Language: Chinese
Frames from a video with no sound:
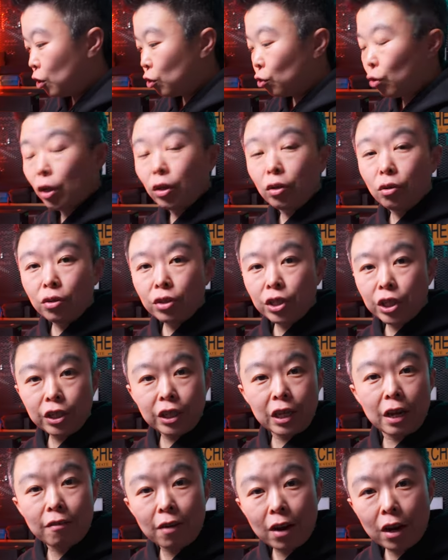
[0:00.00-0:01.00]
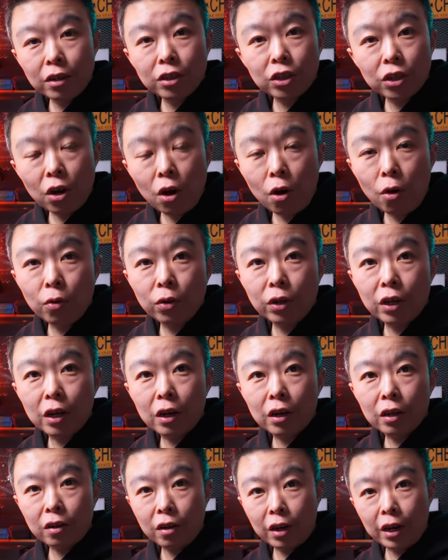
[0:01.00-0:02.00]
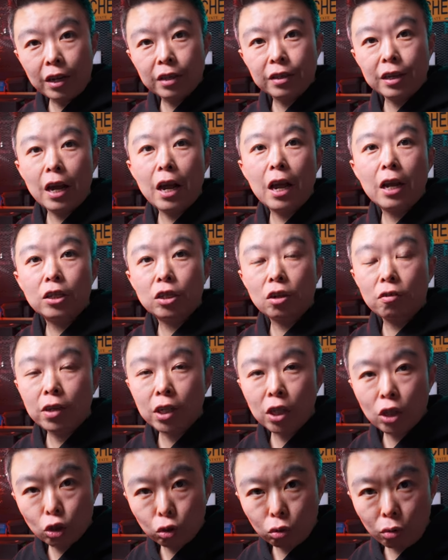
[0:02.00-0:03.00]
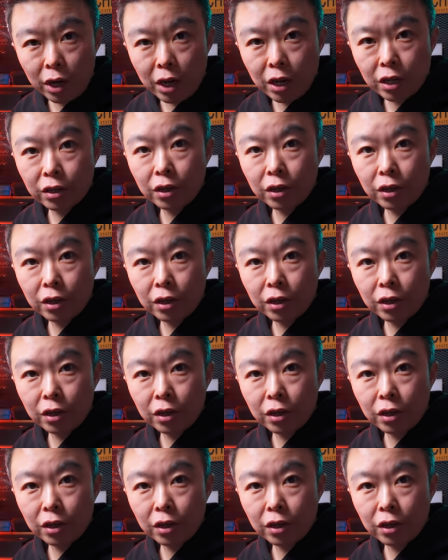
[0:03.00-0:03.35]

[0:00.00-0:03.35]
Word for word: 全都清洁完了之后呢，可以再稍微的吹一